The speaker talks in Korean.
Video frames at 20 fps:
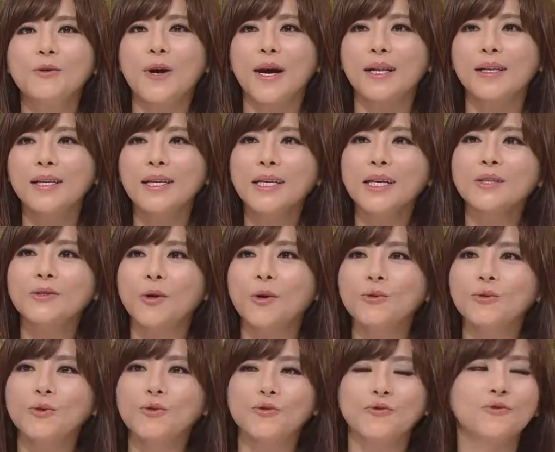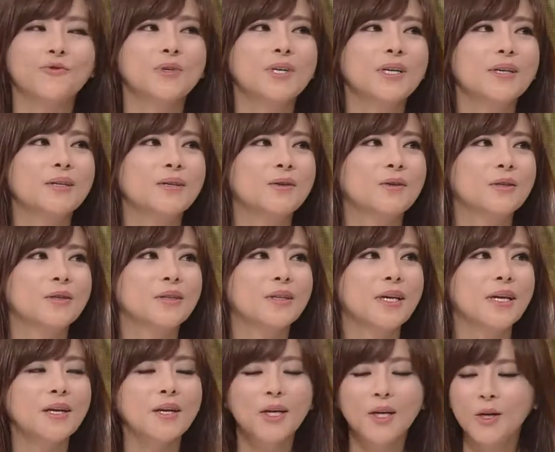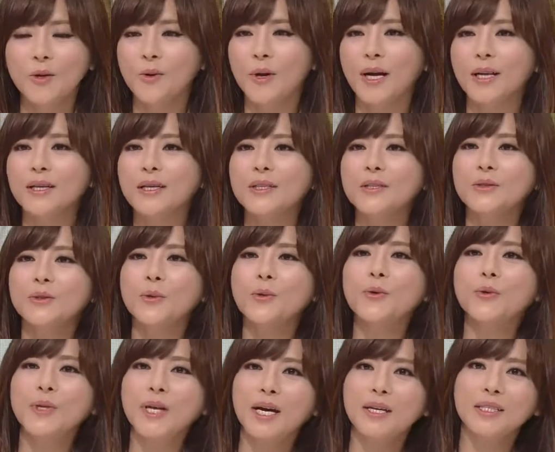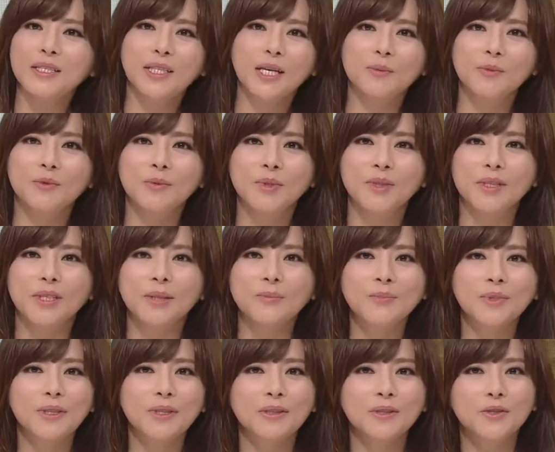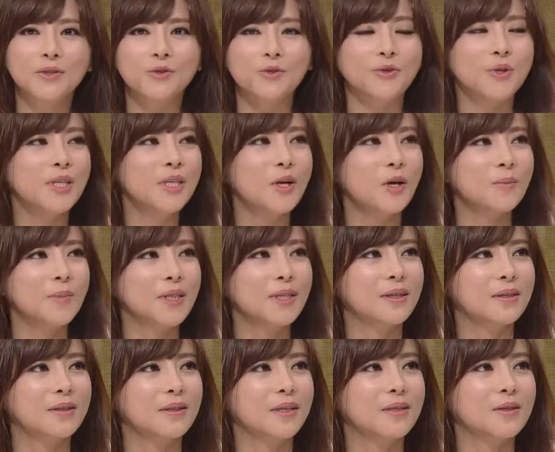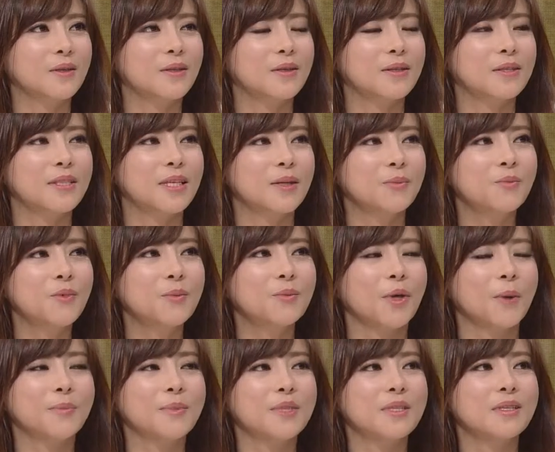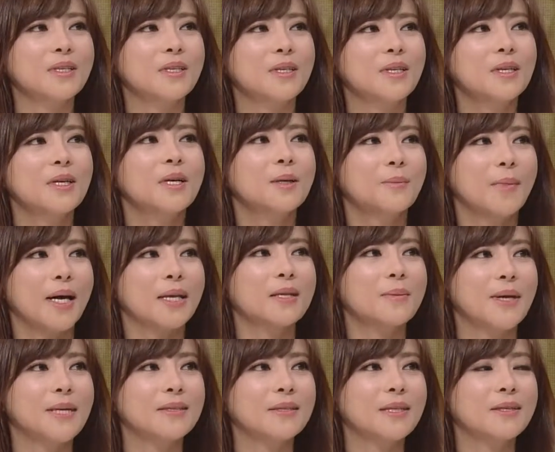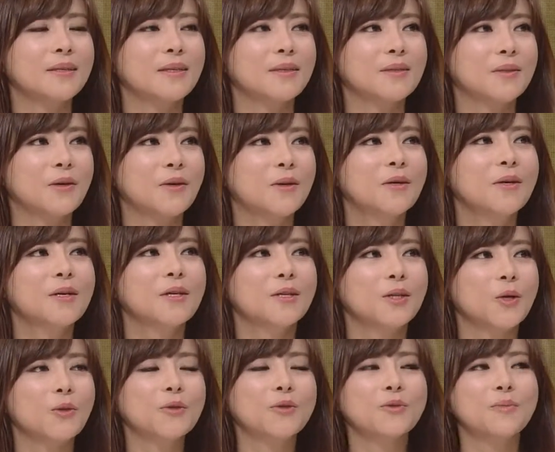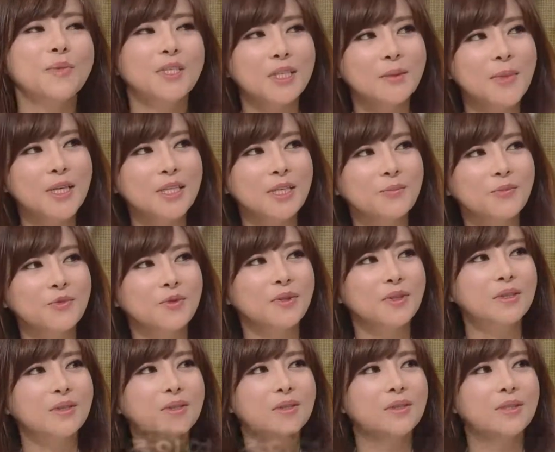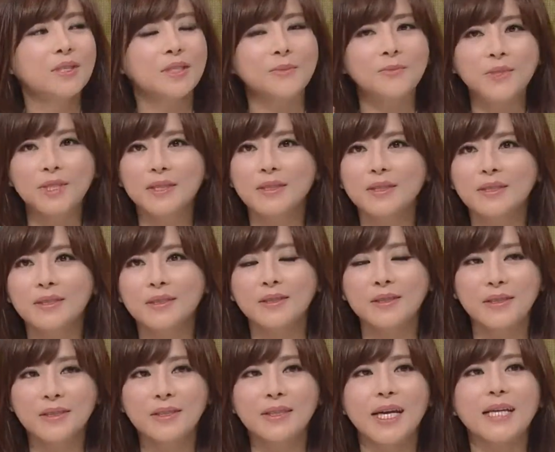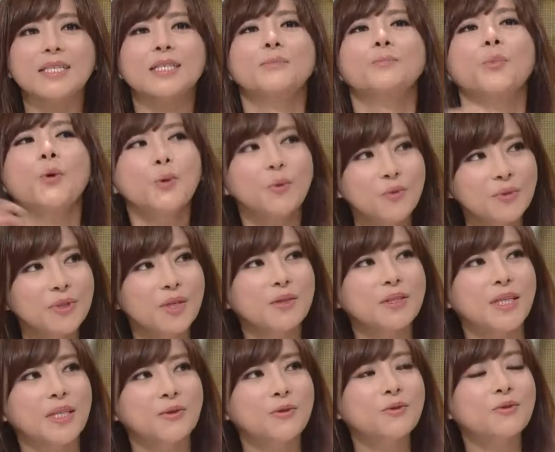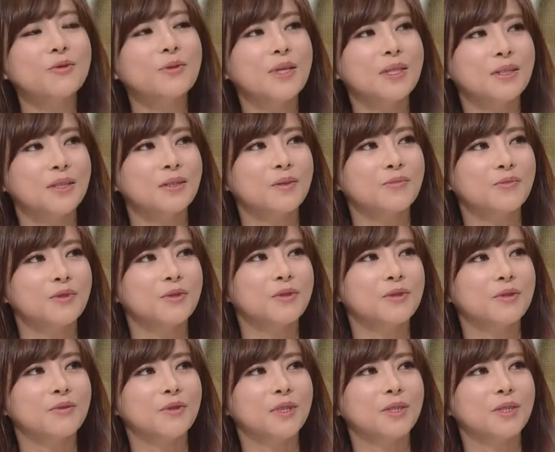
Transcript: 관리가 더욱더 중요한 건데, 관리를 소홀히 하시다 보면 임플란트 주위염이라 그래서 이제 잇몸 염증이 많이 발생을 해서 결국 좀 심하신 분들은 임플란트를 다시 뽑고서 재수술하시는 분들도